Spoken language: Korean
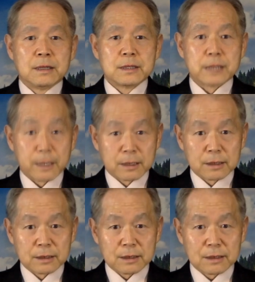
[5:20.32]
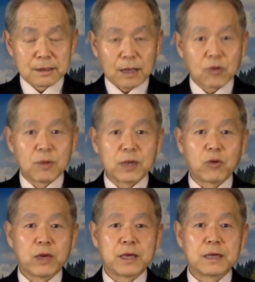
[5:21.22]
사랑하는 타쿠마
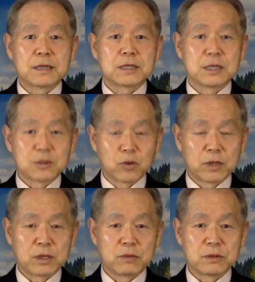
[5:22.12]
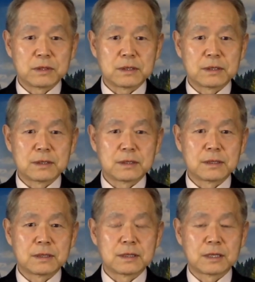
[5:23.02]
교회 성도 여러분,
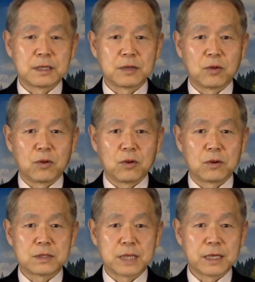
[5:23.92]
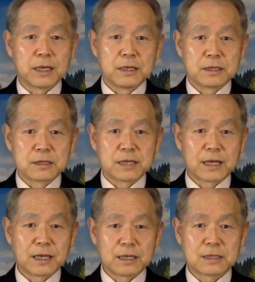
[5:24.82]
그리고 세계 여러
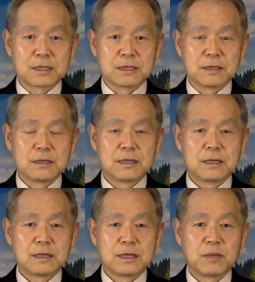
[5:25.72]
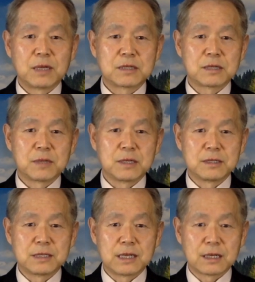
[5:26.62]
나라에서 이 말씀을
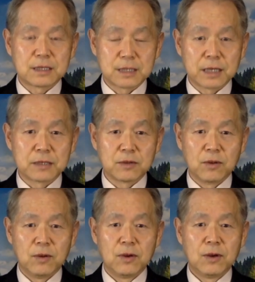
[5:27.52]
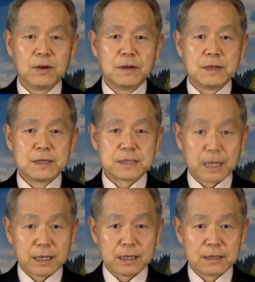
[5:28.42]
언제나 기다리고
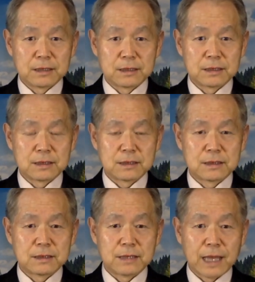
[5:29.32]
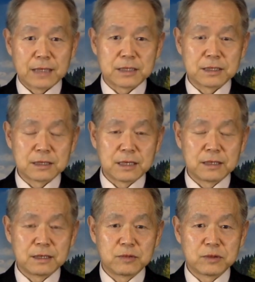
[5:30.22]
사랑하는 애청자
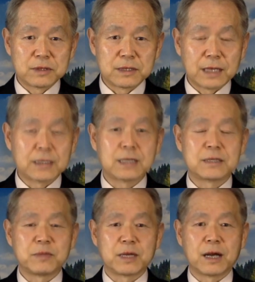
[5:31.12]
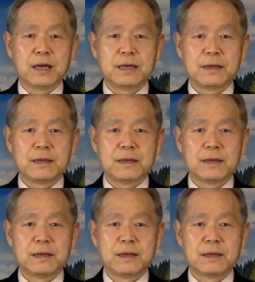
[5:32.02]
여러분 안녕하십니까?